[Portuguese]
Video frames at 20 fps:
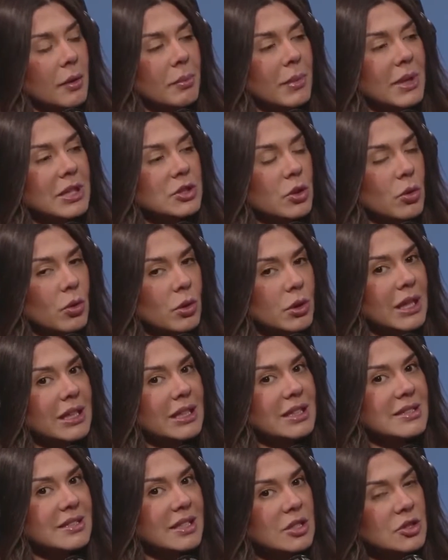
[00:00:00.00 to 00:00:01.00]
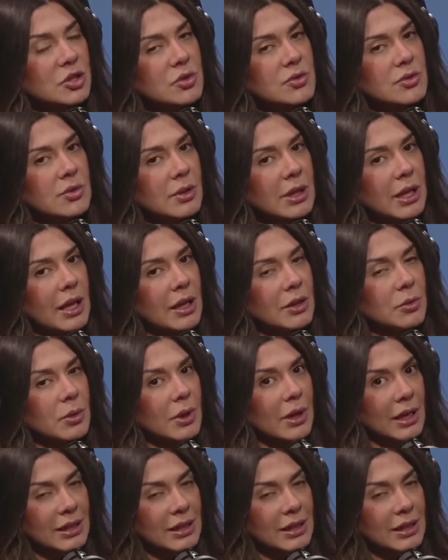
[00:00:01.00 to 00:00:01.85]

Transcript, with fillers: mas que quando ela sente ao seu lado,